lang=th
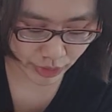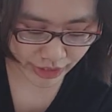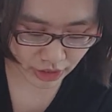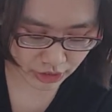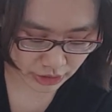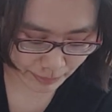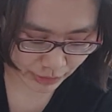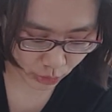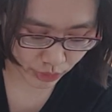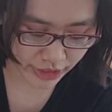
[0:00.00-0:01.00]
วนี้ก็คือจะเป็น
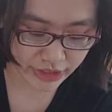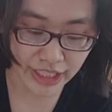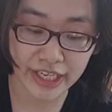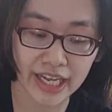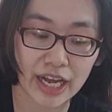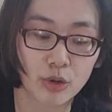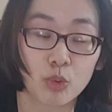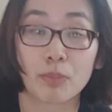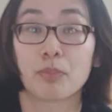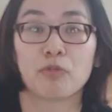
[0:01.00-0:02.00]
ตัวที่ใช้ในการดู
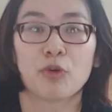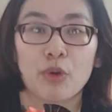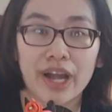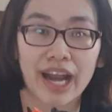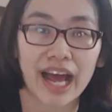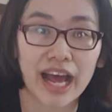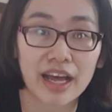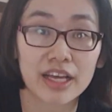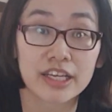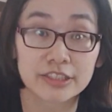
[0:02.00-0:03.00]
ดฝุ่นนะคะ
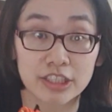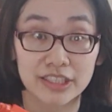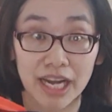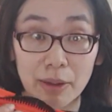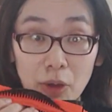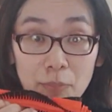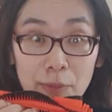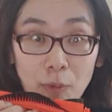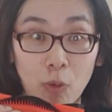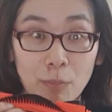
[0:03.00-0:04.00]
ซึ่งถ้าเรามี
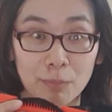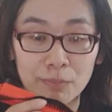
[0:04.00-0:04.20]
ผม